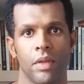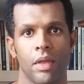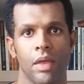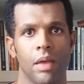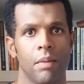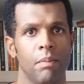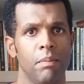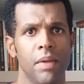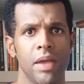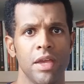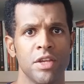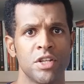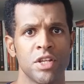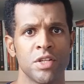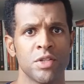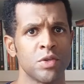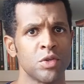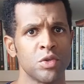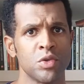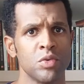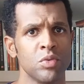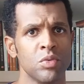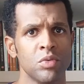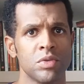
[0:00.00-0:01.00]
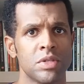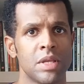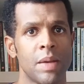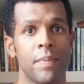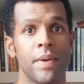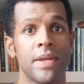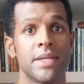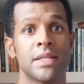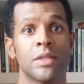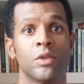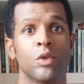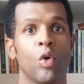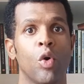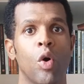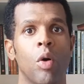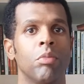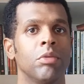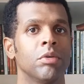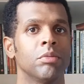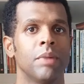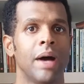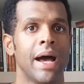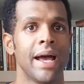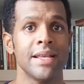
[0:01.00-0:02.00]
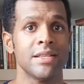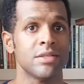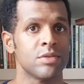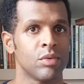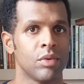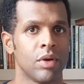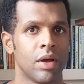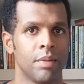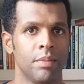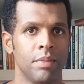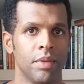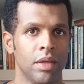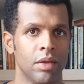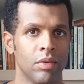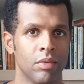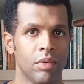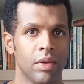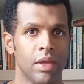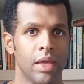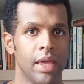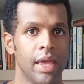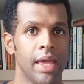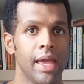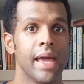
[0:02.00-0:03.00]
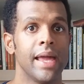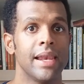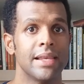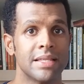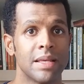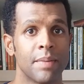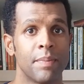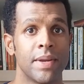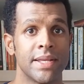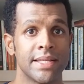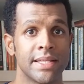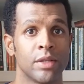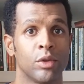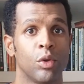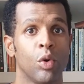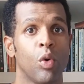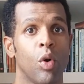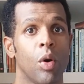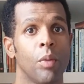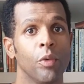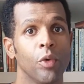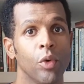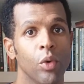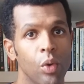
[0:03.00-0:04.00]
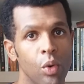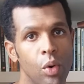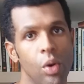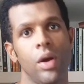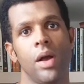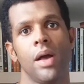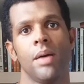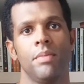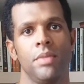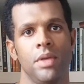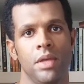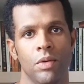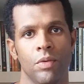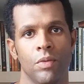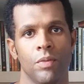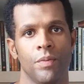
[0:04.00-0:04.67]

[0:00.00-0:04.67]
Bem, Jesus não se apresentou como mais um caminho. Ele se apresentou como o caminho.